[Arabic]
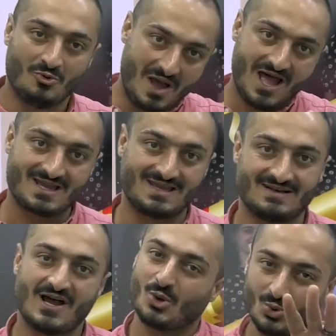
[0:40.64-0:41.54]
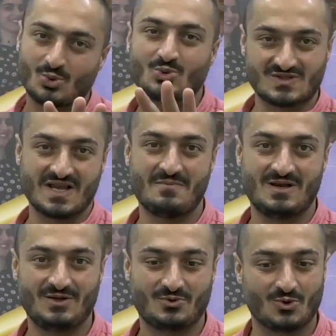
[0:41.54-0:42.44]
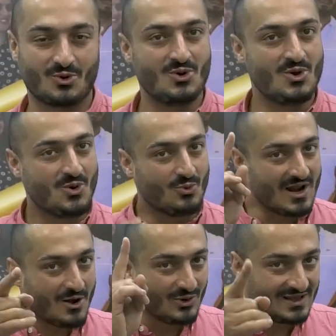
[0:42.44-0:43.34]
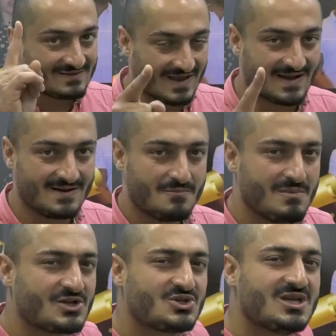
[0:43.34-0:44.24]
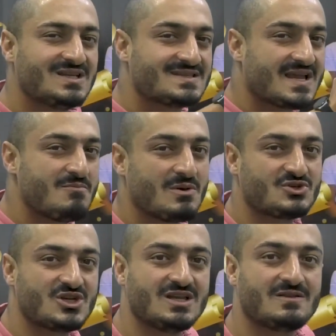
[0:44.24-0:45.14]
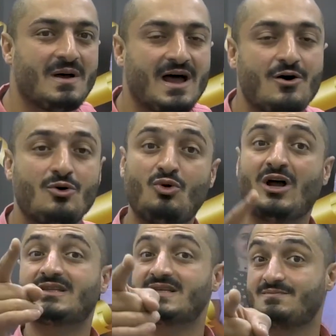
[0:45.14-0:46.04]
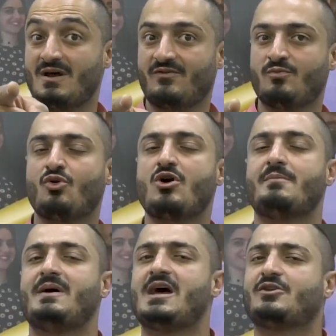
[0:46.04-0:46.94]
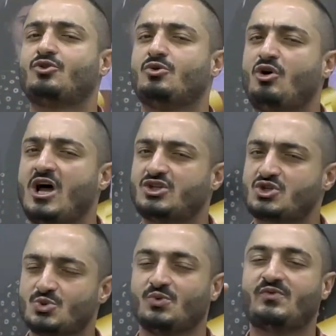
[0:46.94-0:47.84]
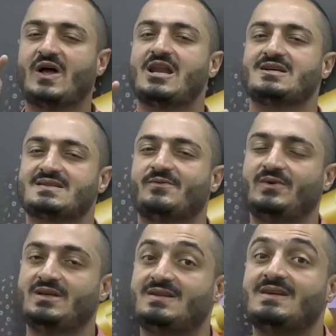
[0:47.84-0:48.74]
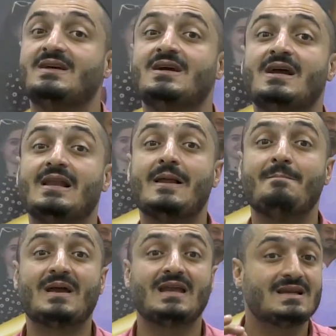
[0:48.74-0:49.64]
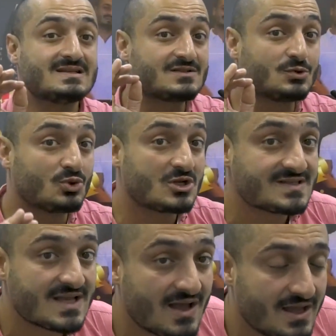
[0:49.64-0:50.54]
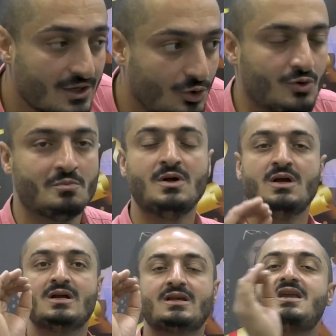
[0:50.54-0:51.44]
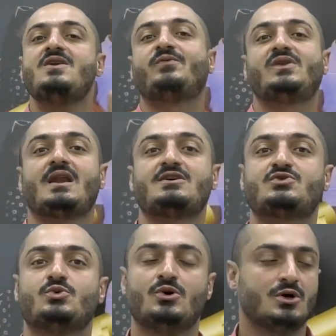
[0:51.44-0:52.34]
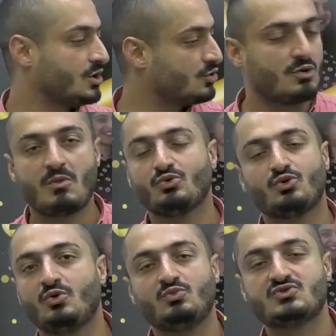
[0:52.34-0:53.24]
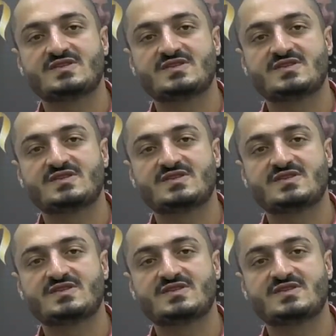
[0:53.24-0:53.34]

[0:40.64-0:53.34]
ومعاي أخوك أسامة العكور وأنا وأنت ماشيين زي ما مشيت معاهم وحتسمع في مقابلاتهم وحتشوف على صفحتي لما ينزلوا نصائحهم كيف درسوا انه الموضوع مو